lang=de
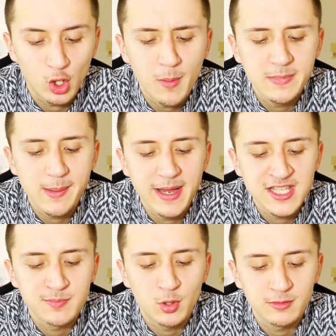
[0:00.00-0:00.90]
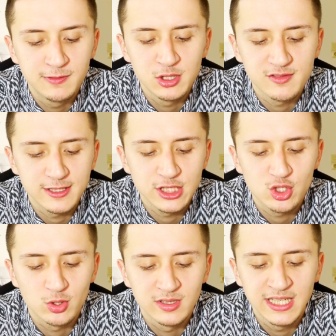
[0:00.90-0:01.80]
Ombiamain Sport 24
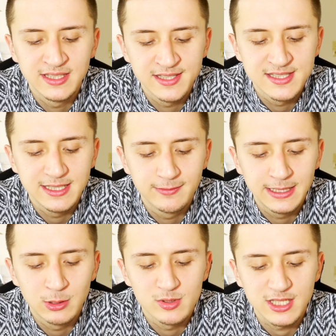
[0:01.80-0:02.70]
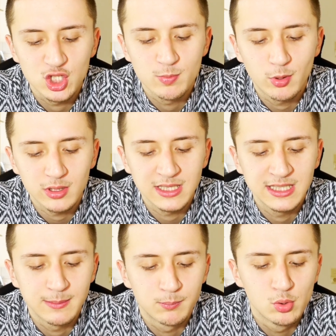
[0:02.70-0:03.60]
Stunden Intensiv Deo ist ein
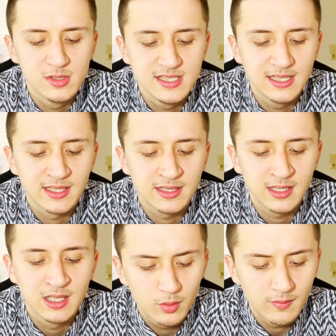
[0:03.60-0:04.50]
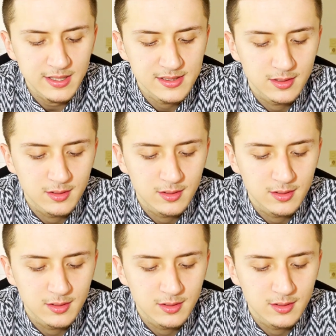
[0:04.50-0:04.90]
sportlicher, pulsierender was?